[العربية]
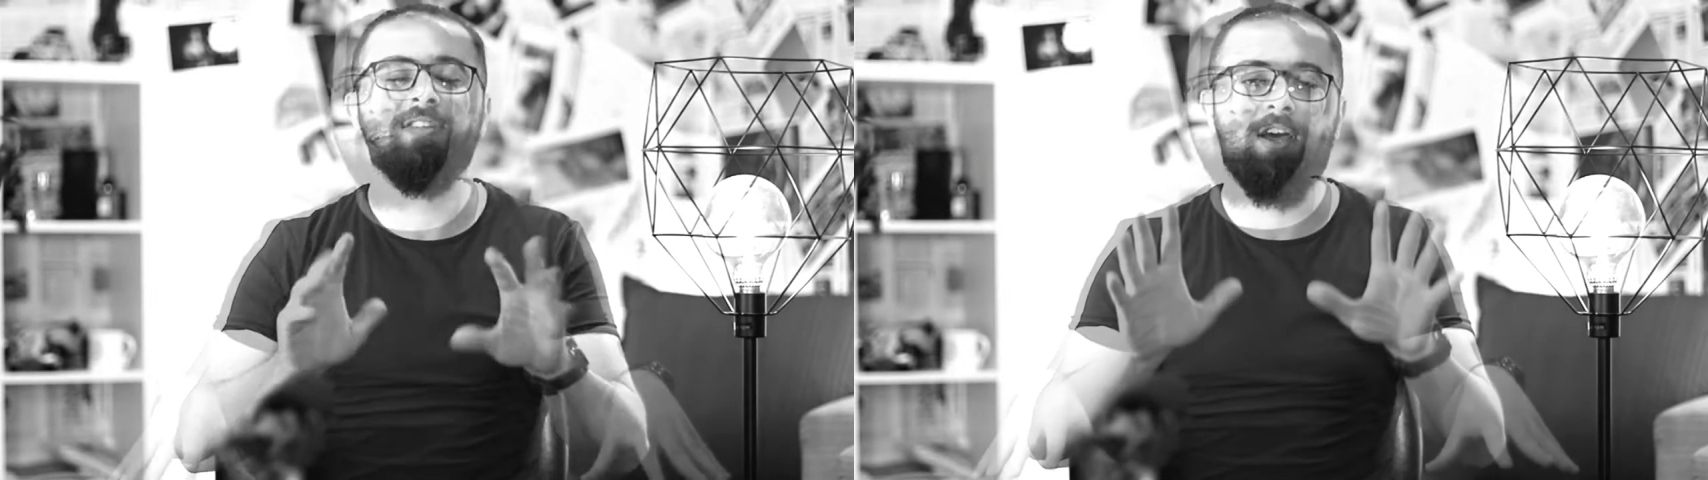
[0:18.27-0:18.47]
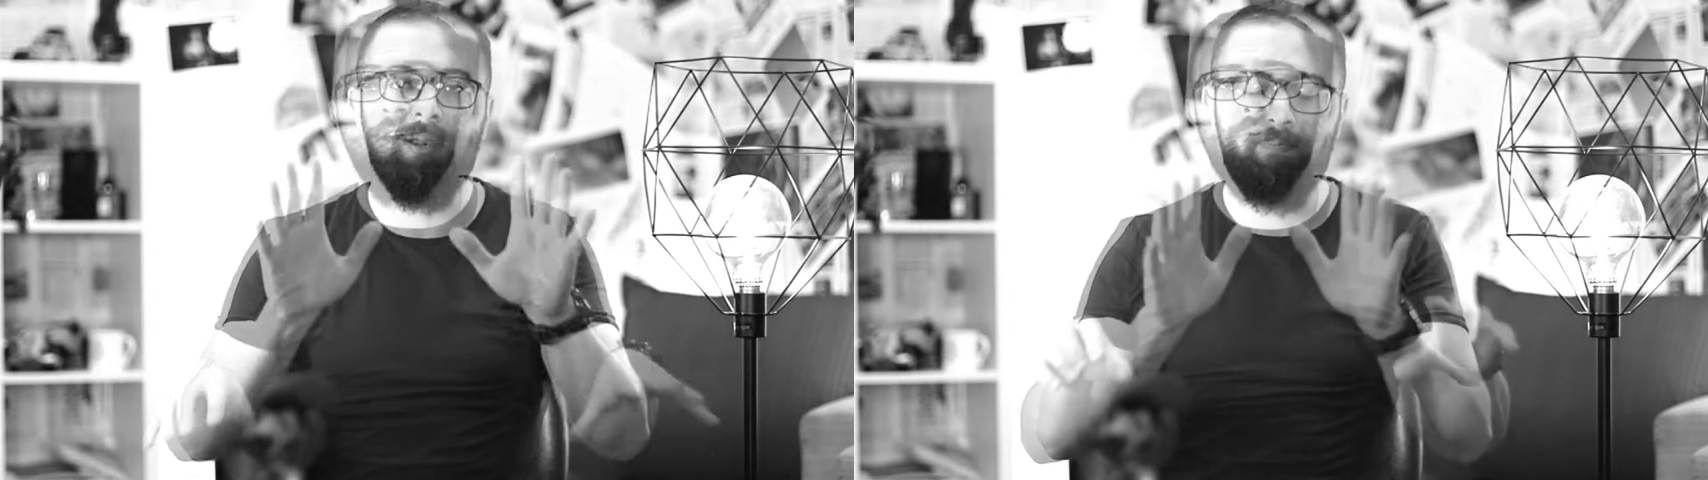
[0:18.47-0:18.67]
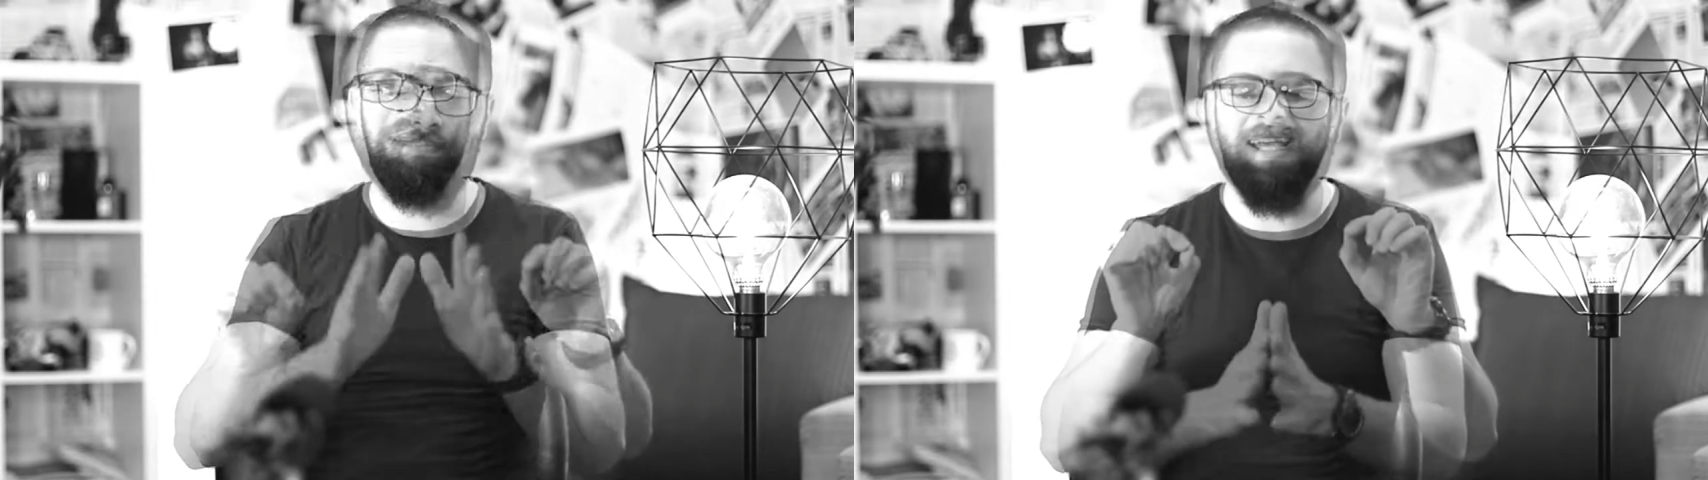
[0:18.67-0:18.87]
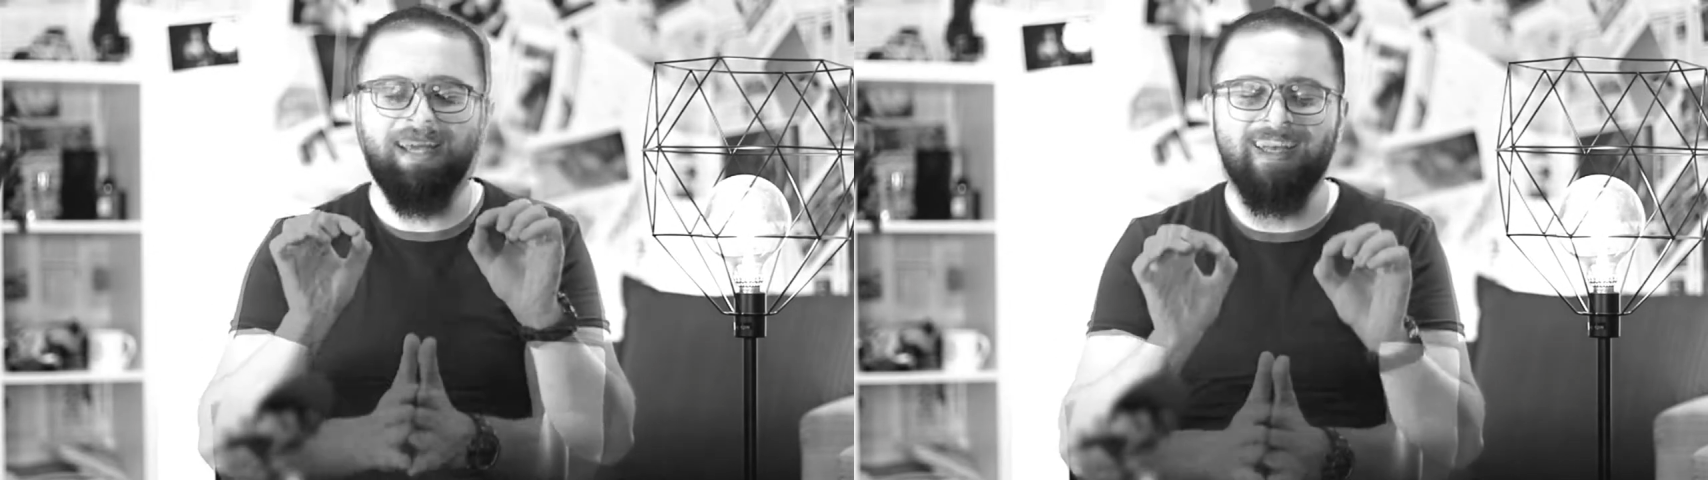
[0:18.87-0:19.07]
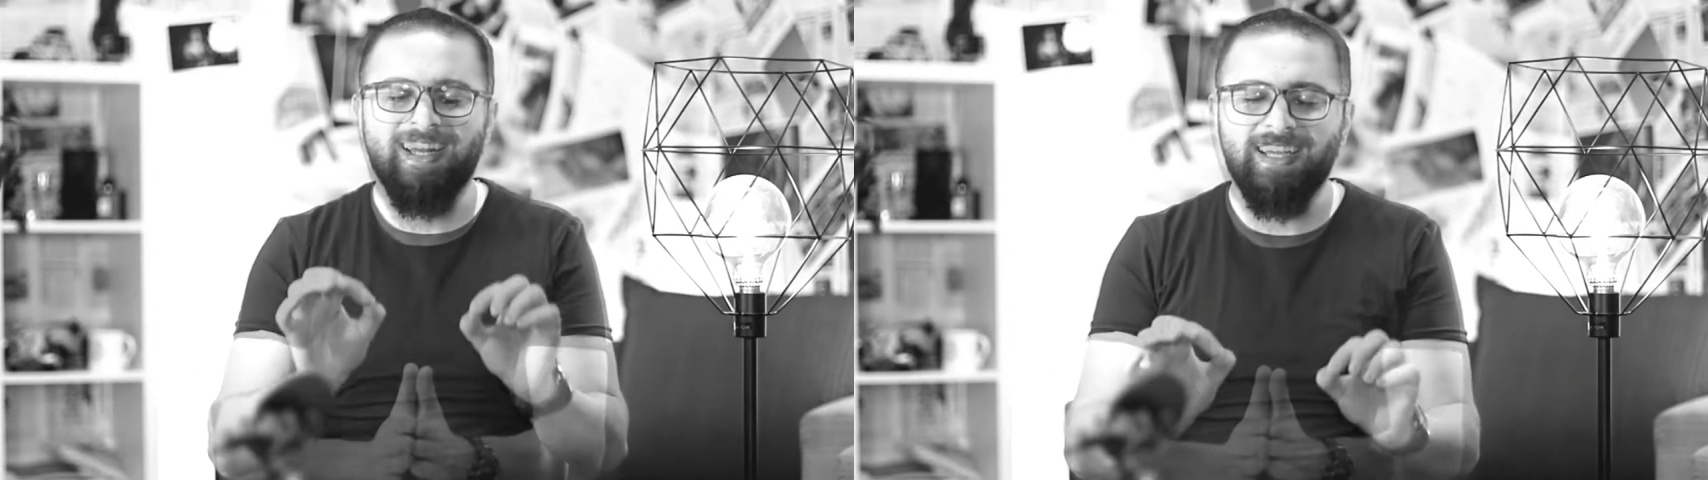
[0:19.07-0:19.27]
طالب بدي
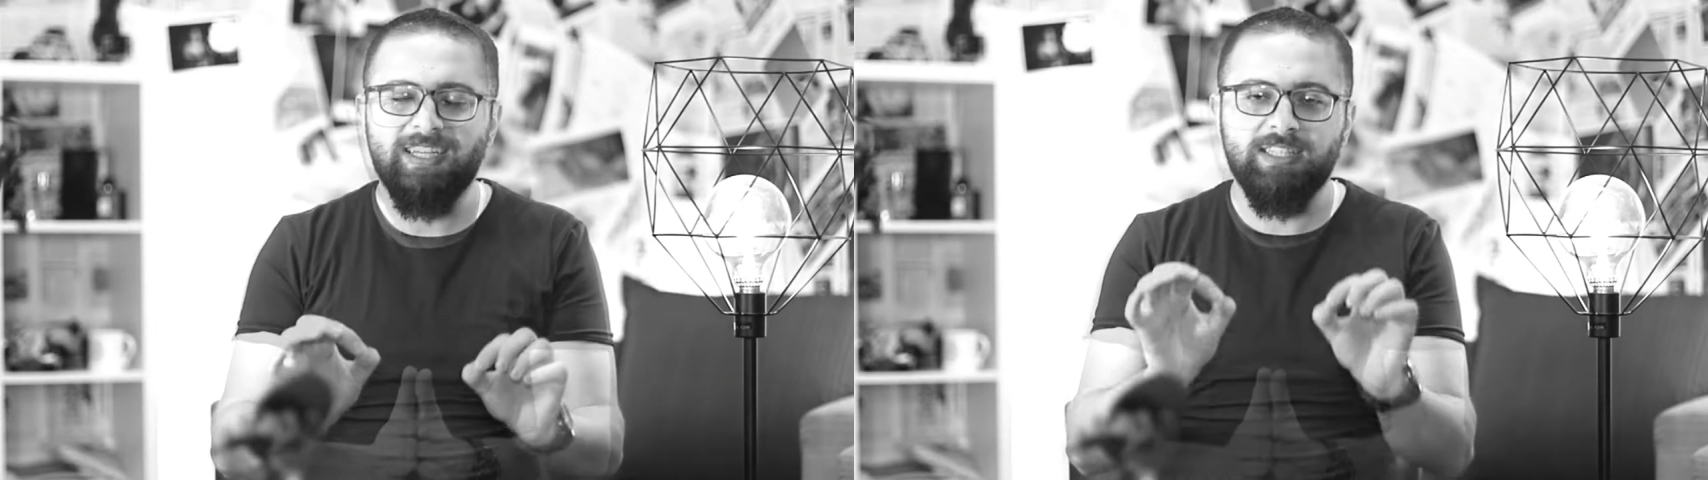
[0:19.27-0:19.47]
احكي لك